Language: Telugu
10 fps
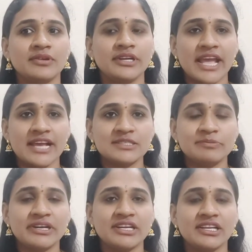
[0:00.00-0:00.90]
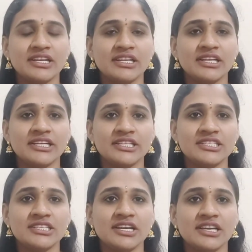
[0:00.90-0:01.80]
ట్యాగ్స్ పెట్టాలి ఎడిట్
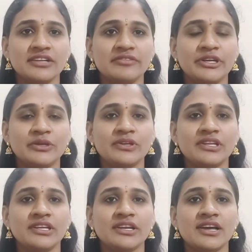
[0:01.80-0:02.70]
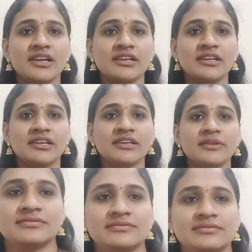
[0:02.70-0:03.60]
చేయాలి వీడియోని అలానే
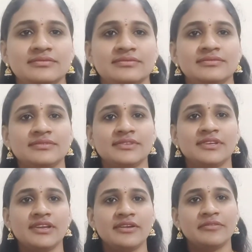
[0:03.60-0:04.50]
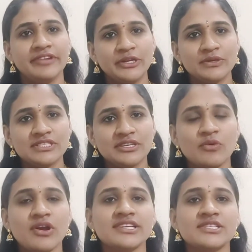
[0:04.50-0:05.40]
వీడియోస్కి
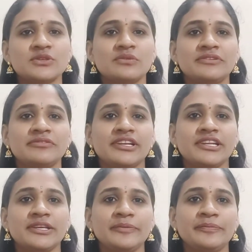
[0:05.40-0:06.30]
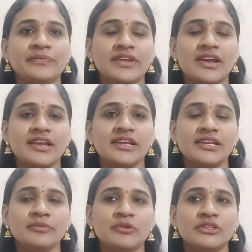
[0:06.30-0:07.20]
వాయిస్ ఓవర్ ఇవ్వాలి
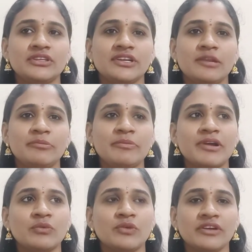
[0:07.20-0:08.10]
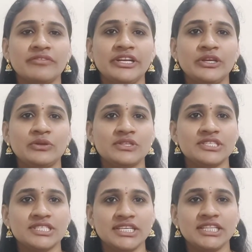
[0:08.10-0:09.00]
అలానే మొత్తం కలిపి మాకు ఒక వీడియోకి
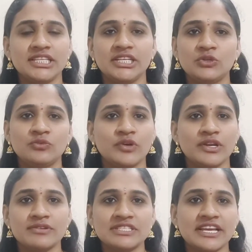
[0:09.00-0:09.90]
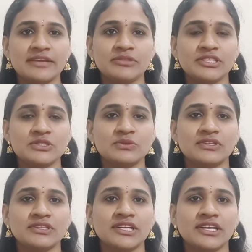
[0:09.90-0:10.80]
వచ్చేసి త్రీ టు ఫోర్ అవర్స్ టైం
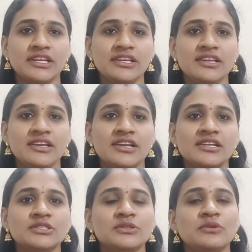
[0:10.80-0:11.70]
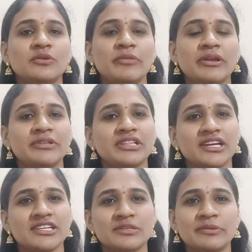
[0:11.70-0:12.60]
తీసుకుంటుందండి సో మేము ఇంత
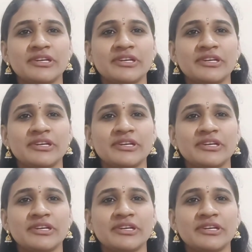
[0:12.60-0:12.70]
కష్టపడి